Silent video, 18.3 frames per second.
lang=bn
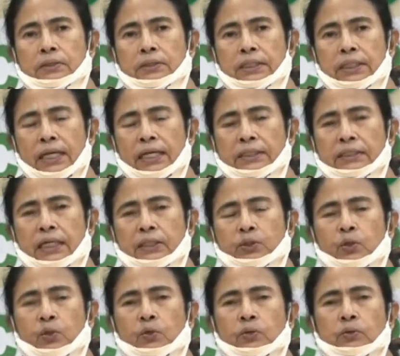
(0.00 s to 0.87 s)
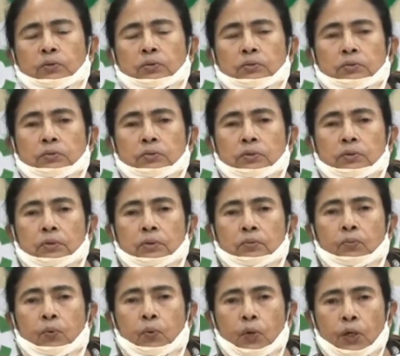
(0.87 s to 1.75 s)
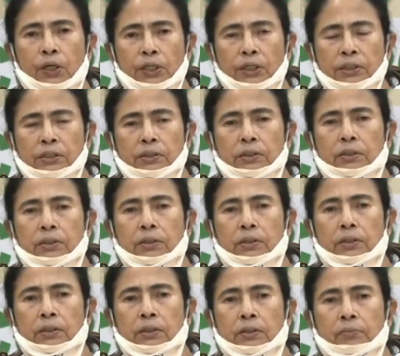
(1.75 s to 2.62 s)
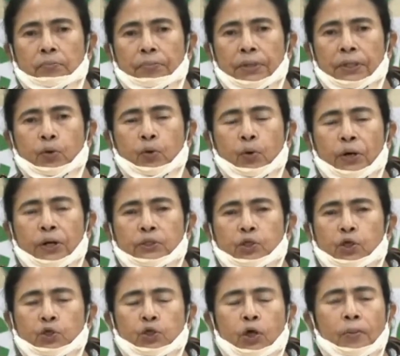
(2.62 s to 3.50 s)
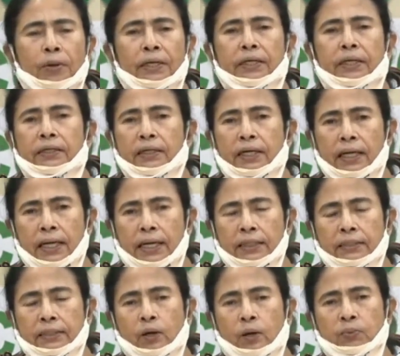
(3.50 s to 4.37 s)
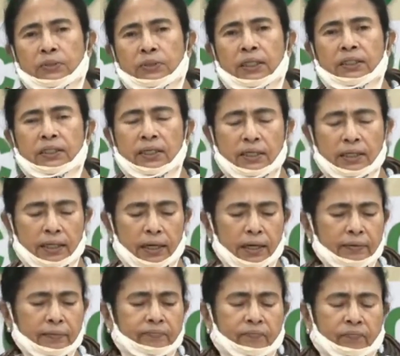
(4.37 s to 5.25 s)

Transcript: জেলা শাসক পুলিশ বিডিও এজিও সবাইকে নিয়ে হেলথ অফিসারদের নিয়ে